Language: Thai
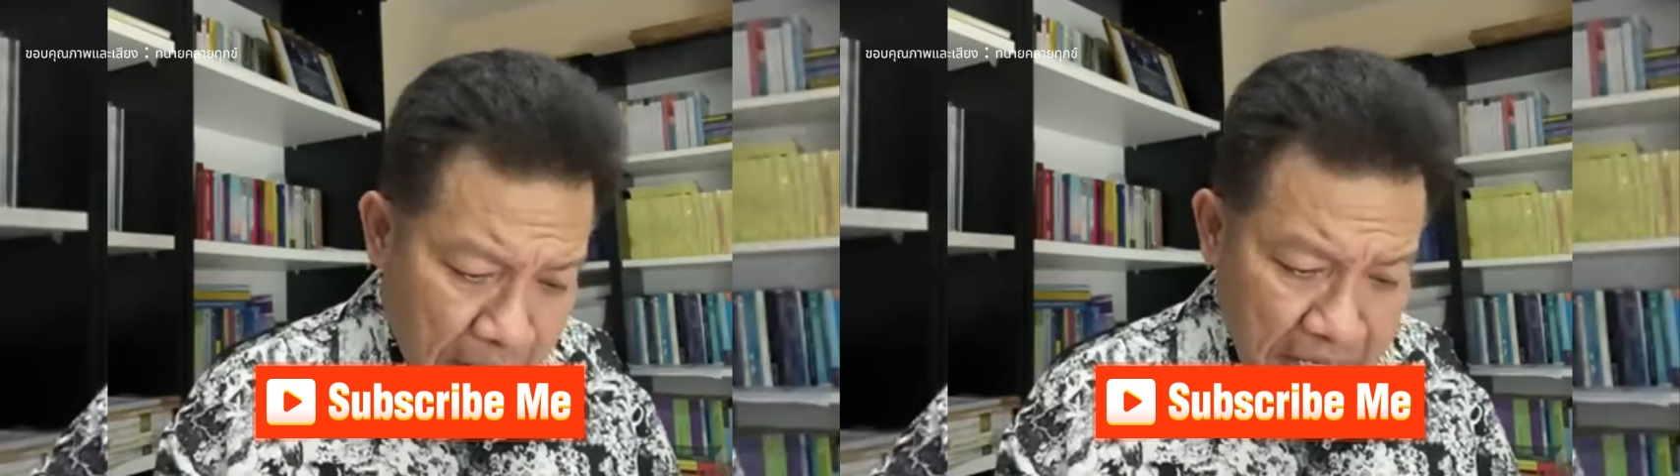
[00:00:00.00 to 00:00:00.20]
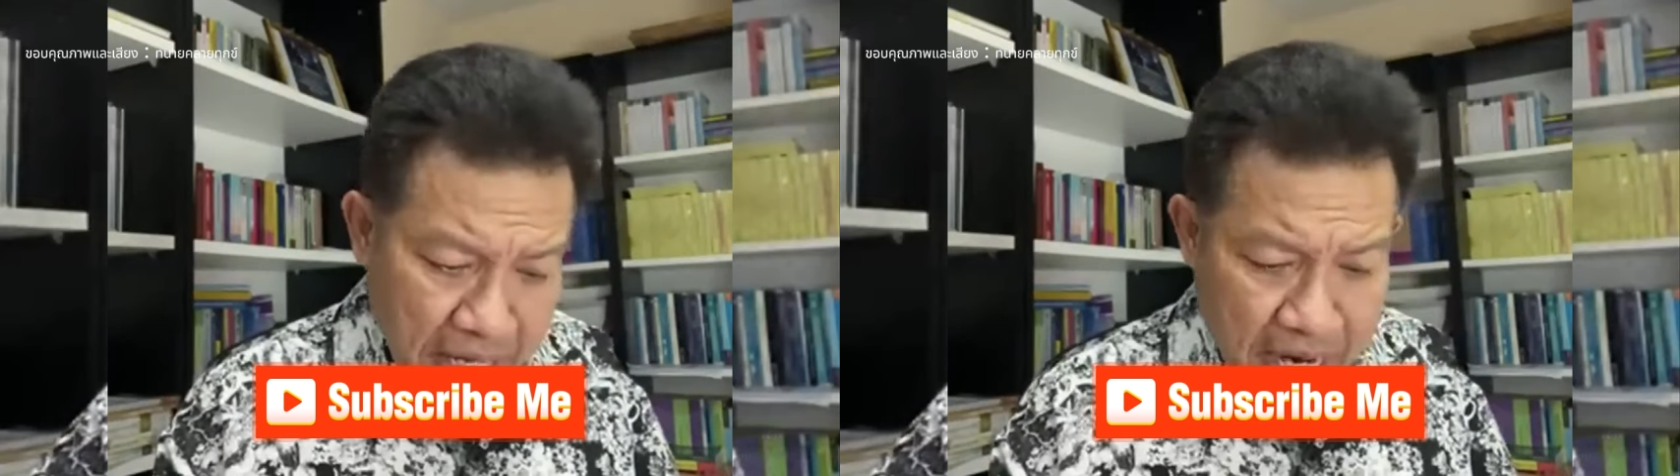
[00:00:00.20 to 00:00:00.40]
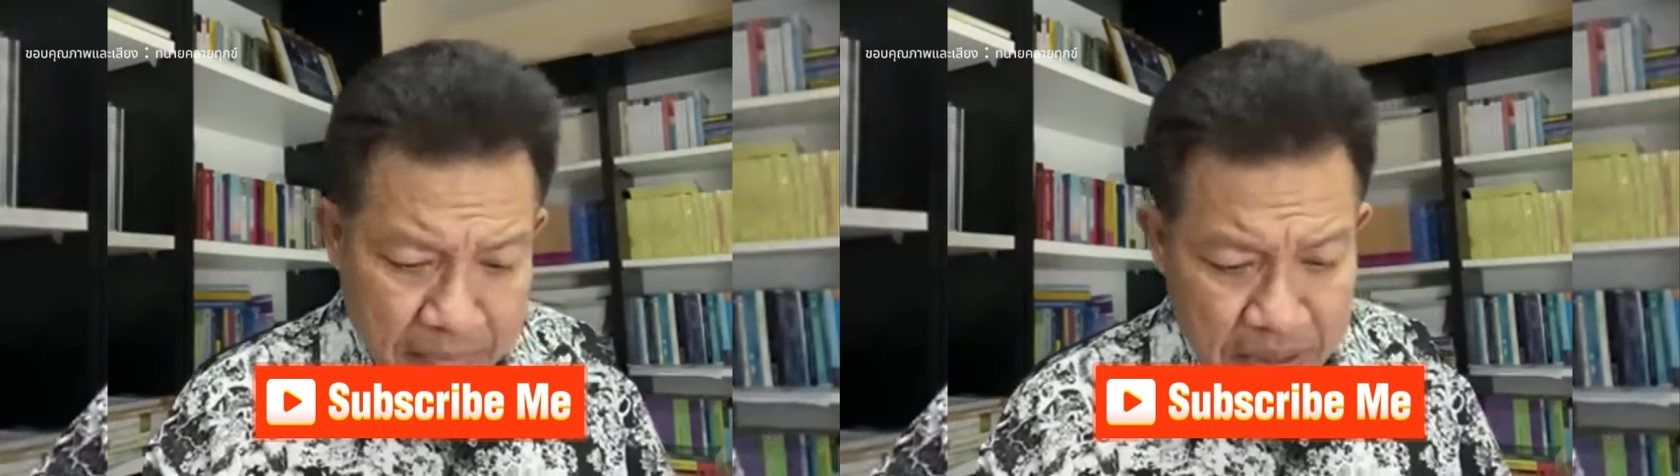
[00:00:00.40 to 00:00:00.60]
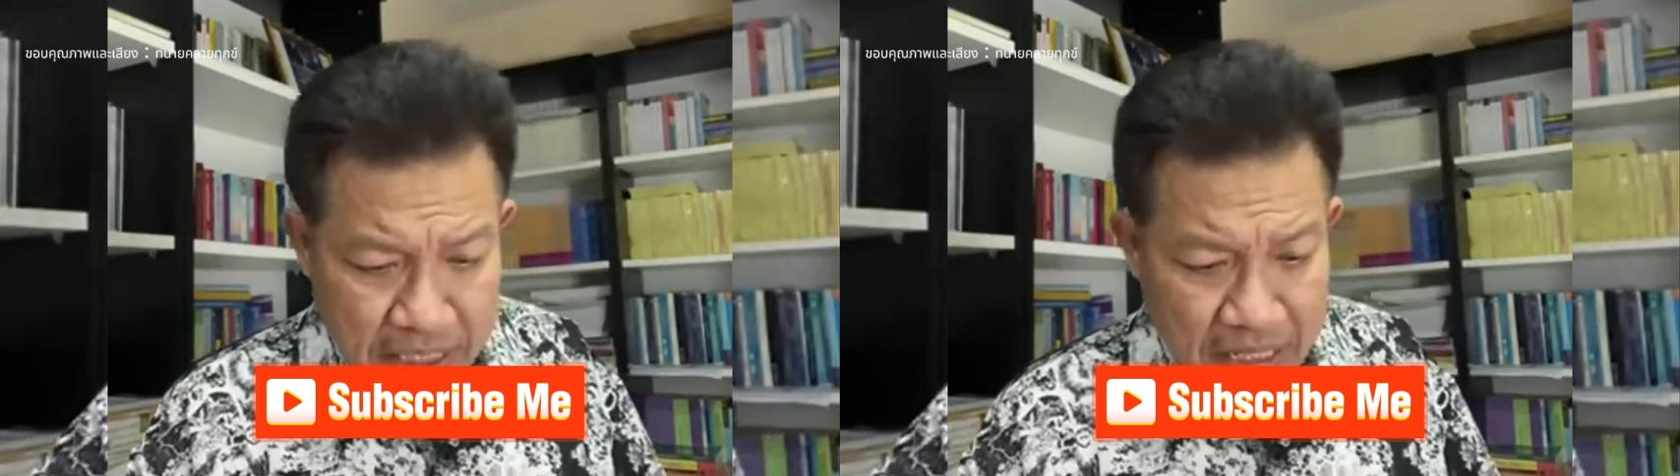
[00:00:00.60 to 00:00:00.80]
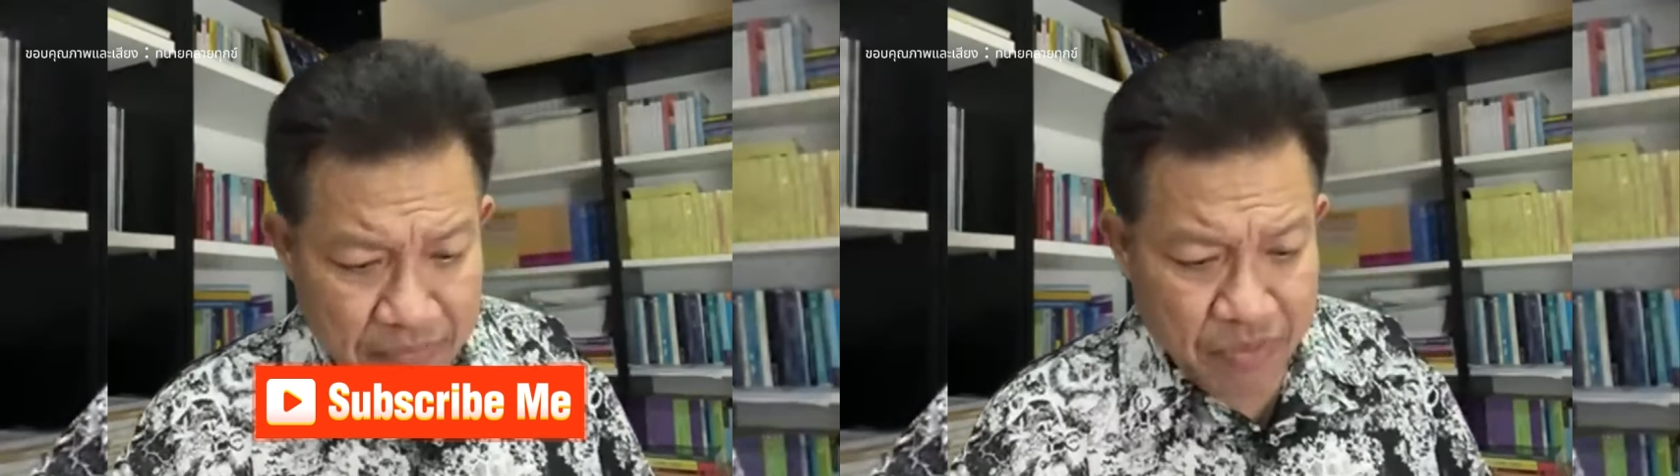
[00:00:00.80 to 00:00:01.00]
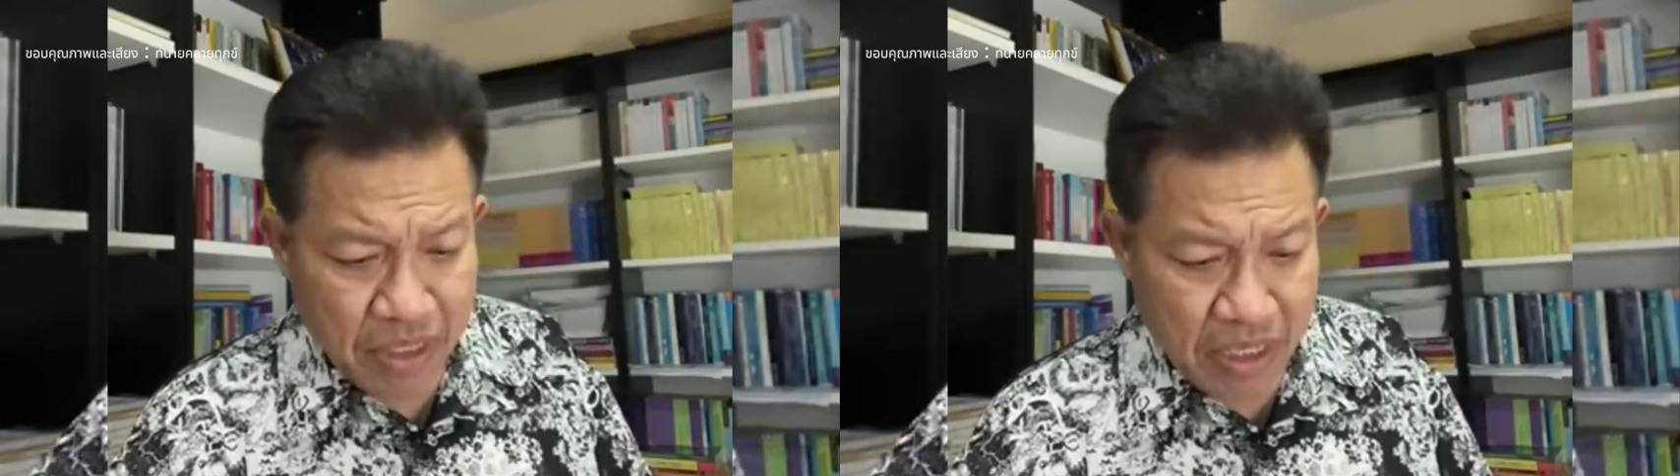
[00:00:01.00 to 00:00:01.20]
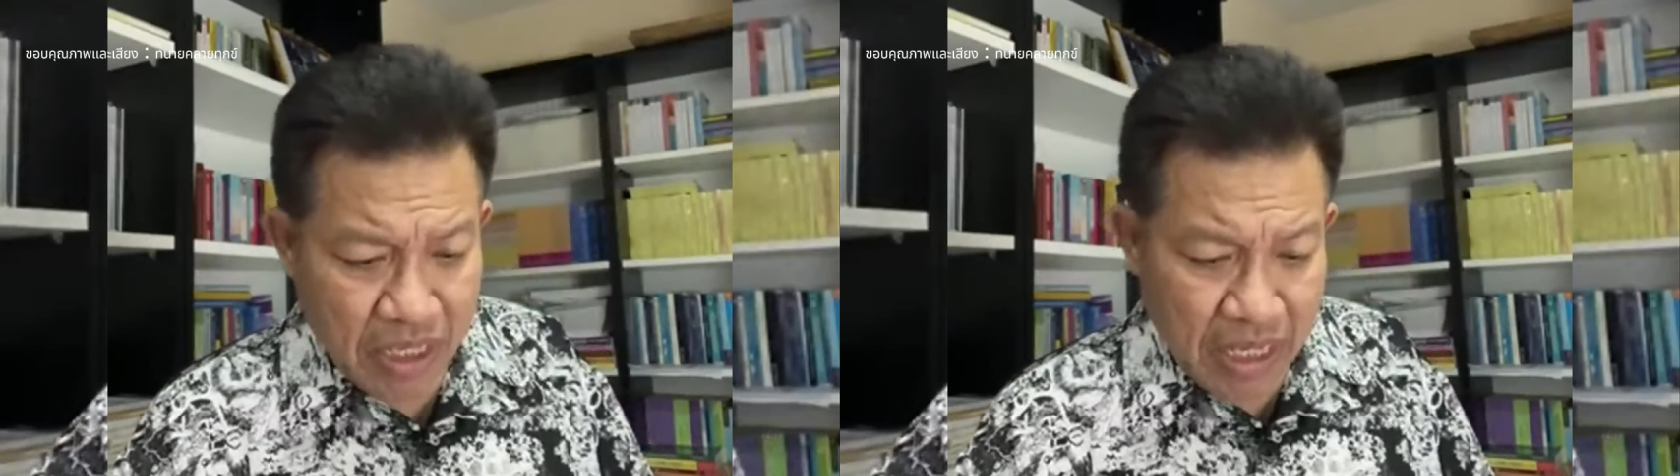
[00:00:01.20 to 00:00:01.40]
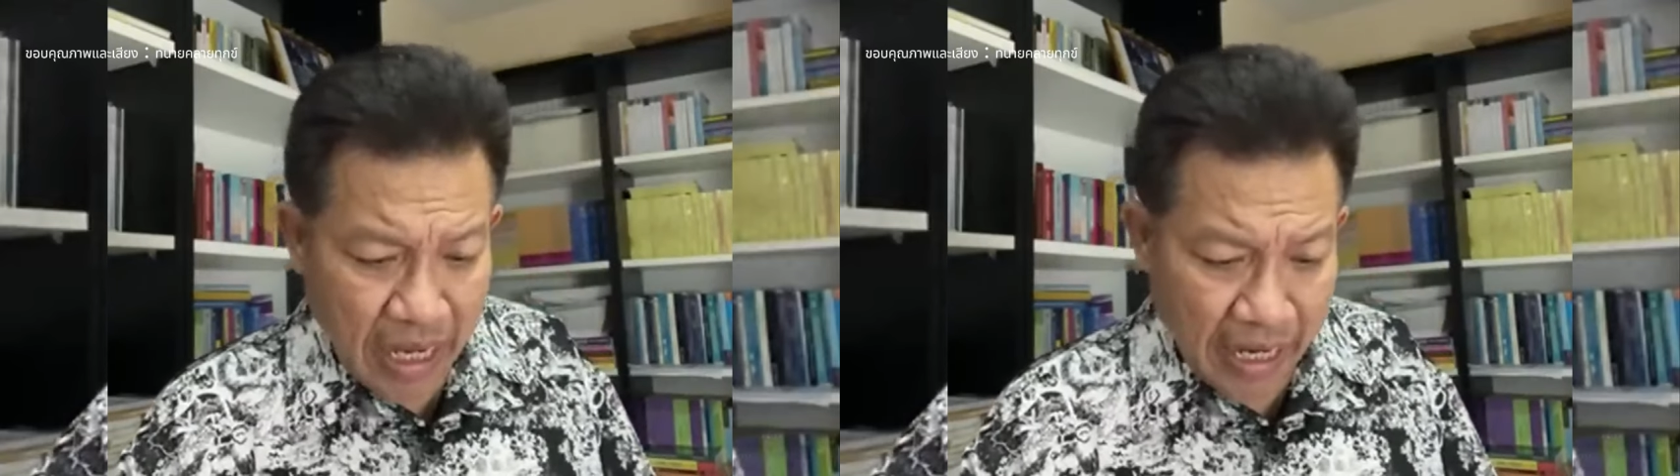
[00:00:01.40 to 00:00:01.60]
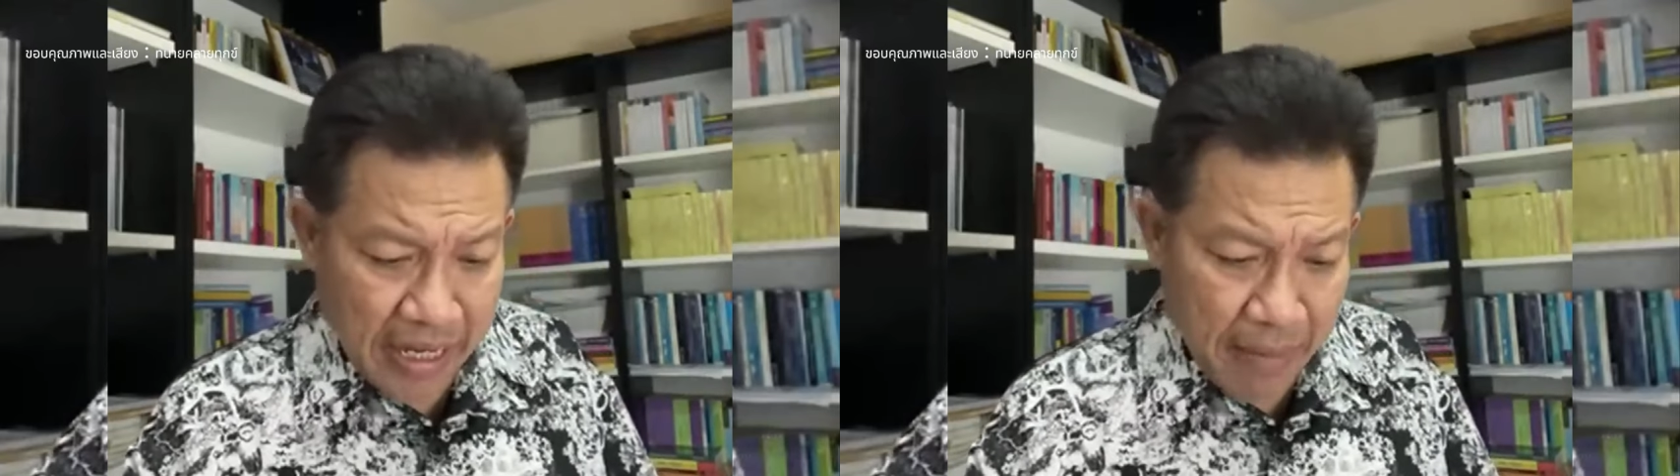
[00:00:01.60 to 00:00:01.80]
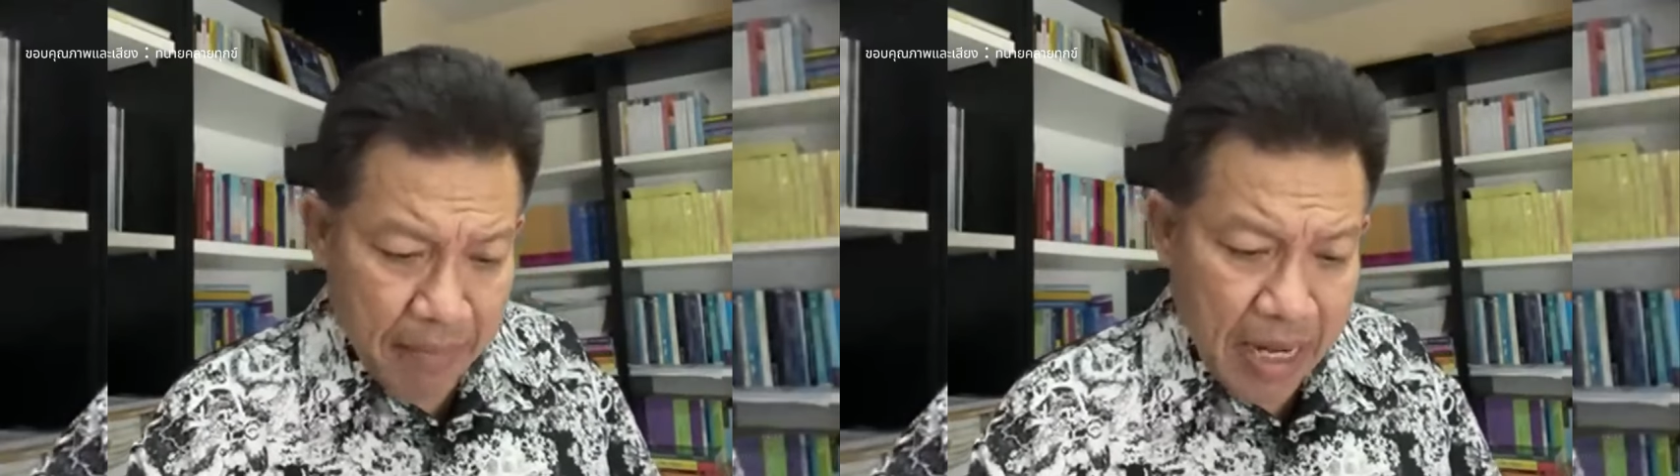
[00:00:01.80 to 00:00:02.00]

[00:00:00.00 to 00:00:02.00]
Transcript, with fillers: 12.85% อันดับ